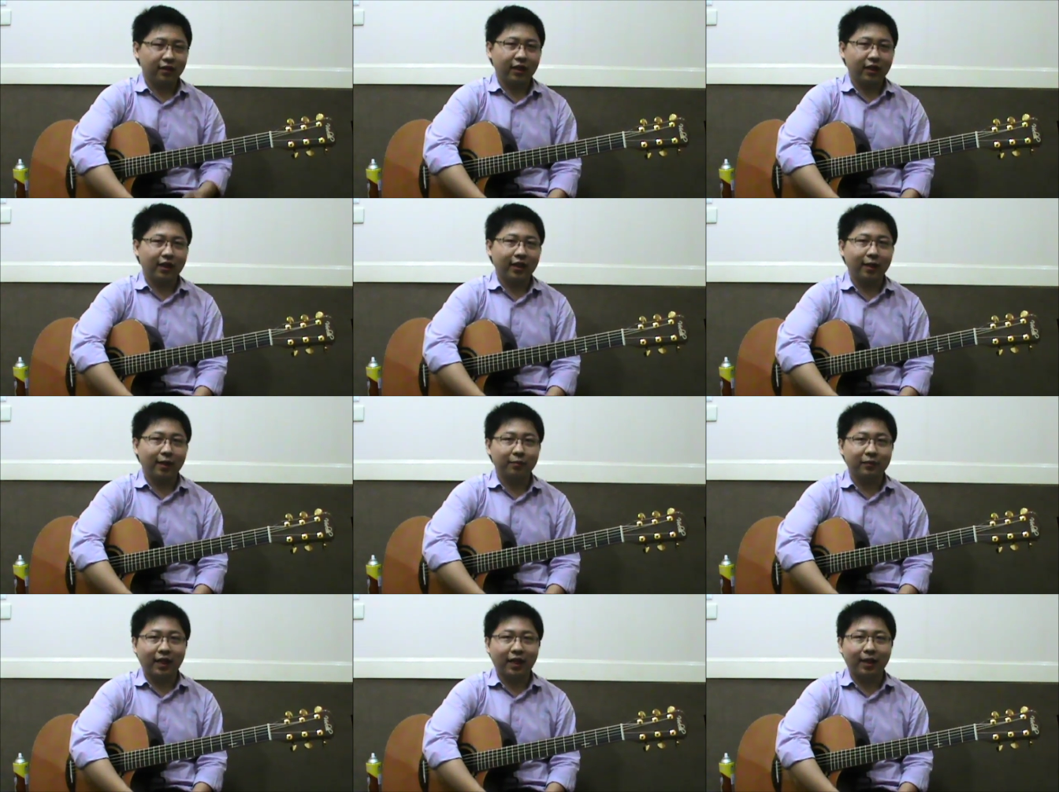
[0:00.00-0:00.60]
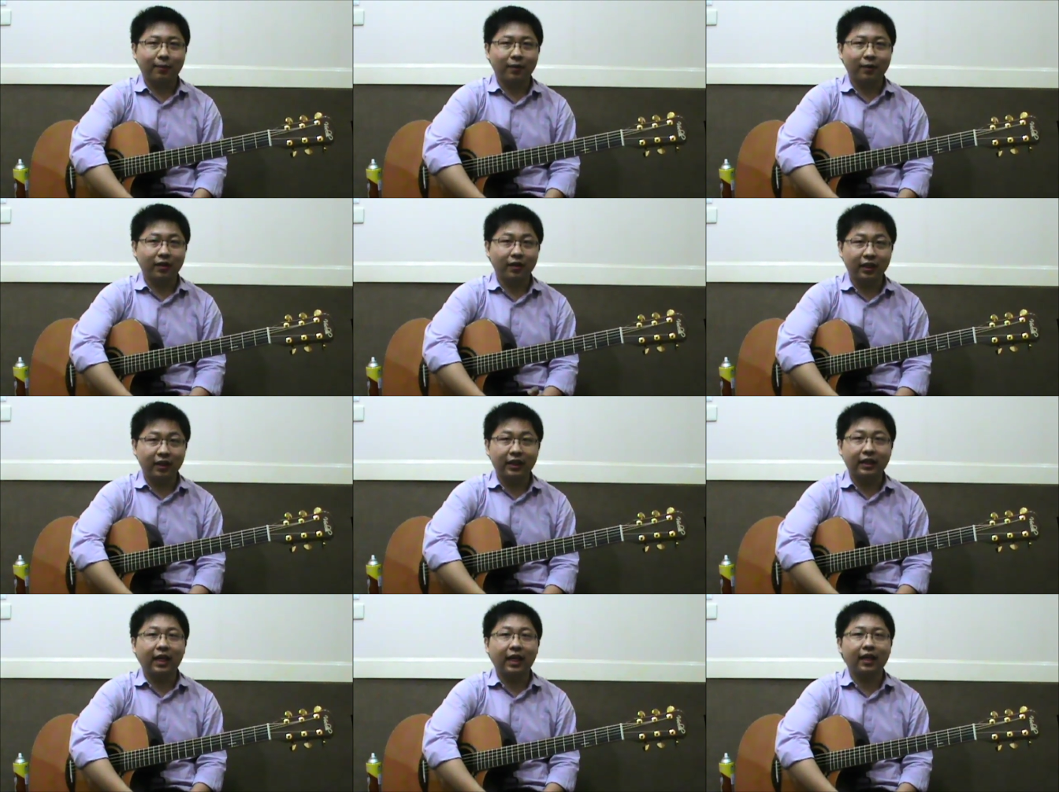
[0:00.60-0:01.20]
ถ้าทำตามแล้วก็
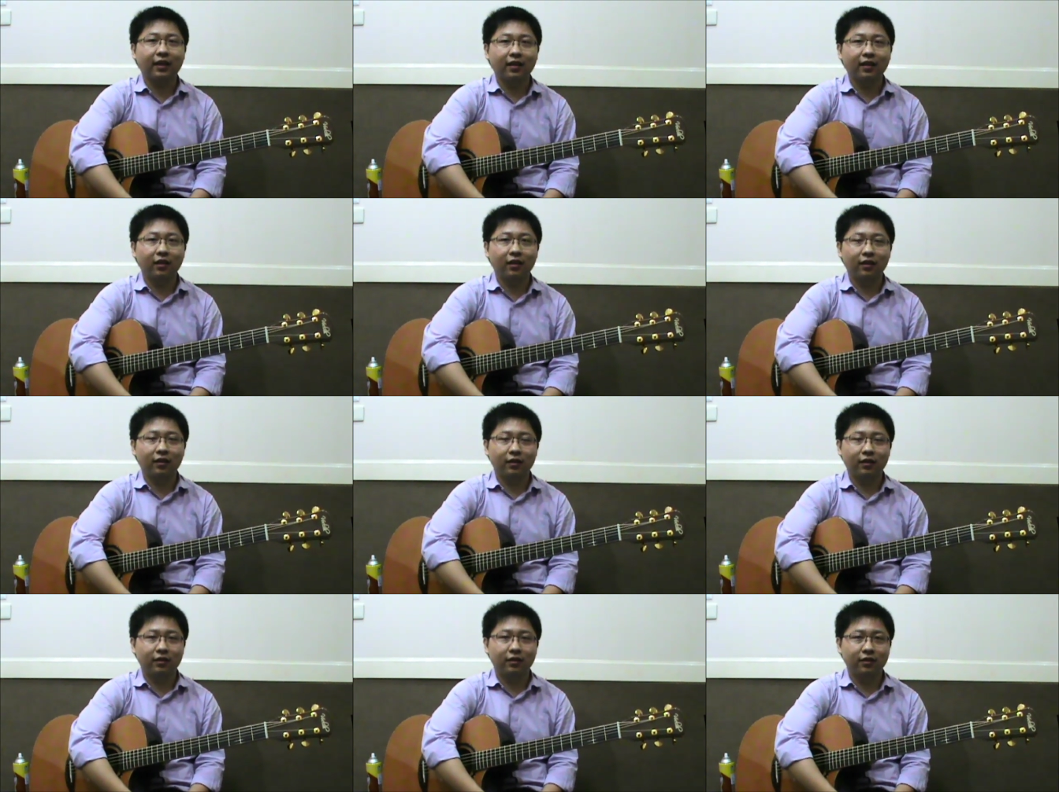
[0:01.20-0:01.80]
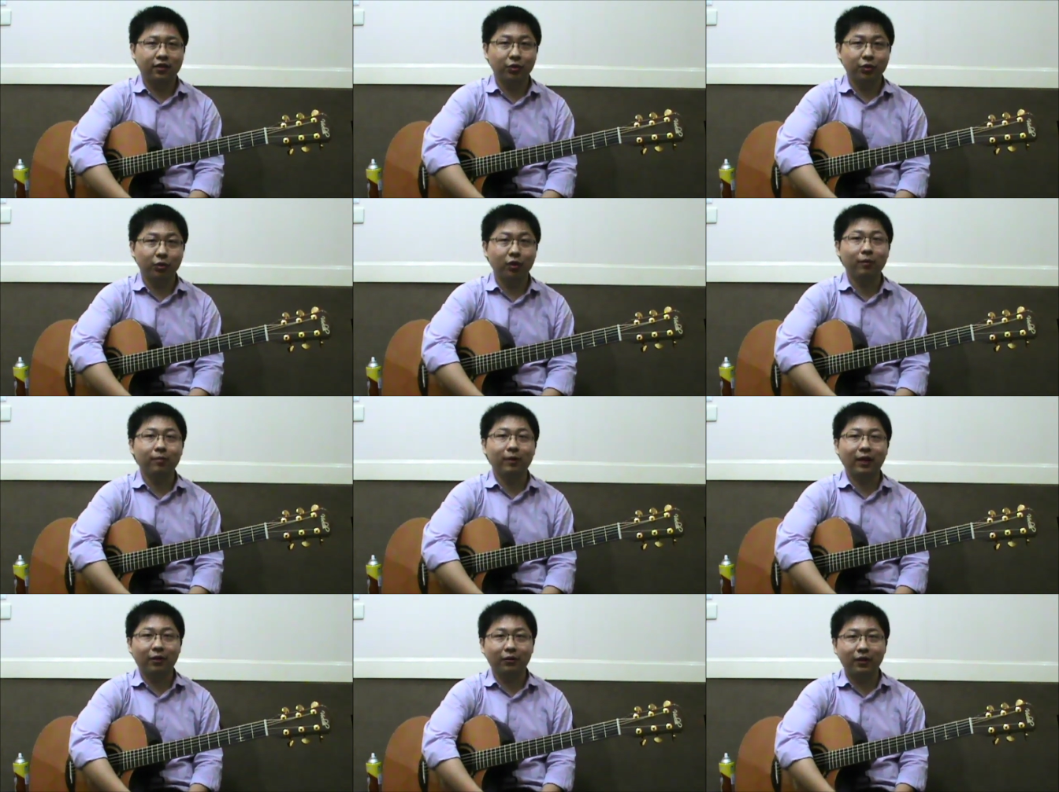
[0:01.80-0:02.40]
กีตาร์ก็อยู่กั
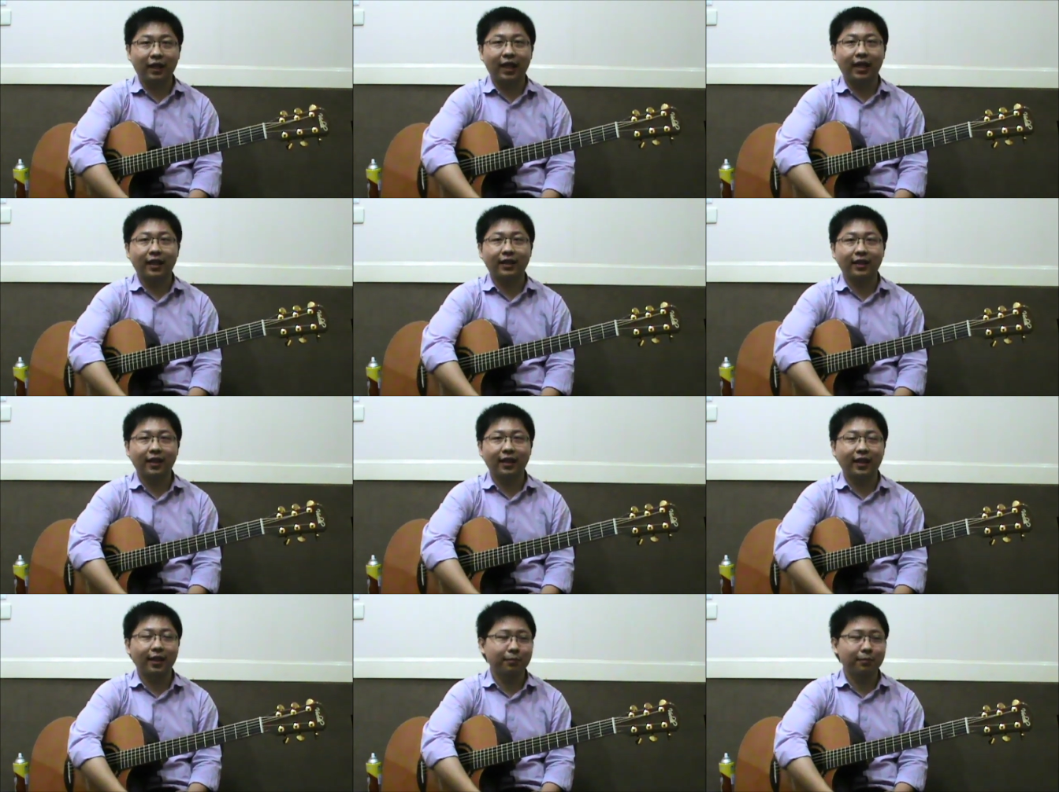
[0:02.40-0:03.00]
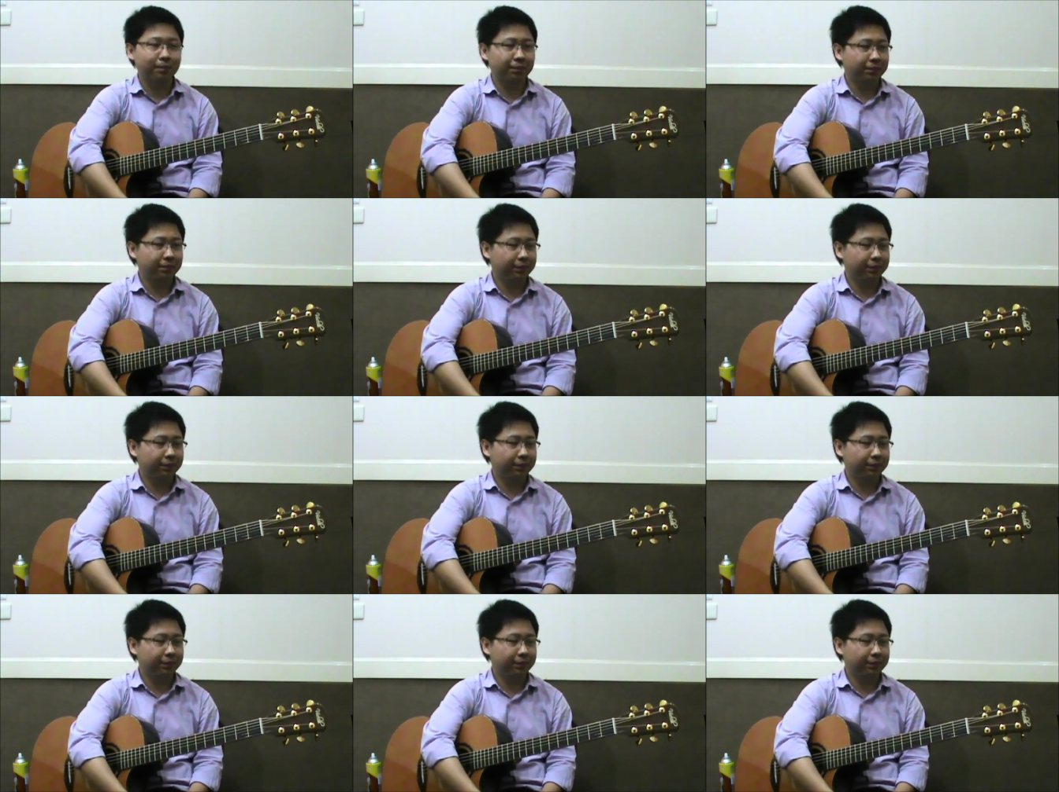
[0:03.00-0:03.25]
บเรานานนะครับ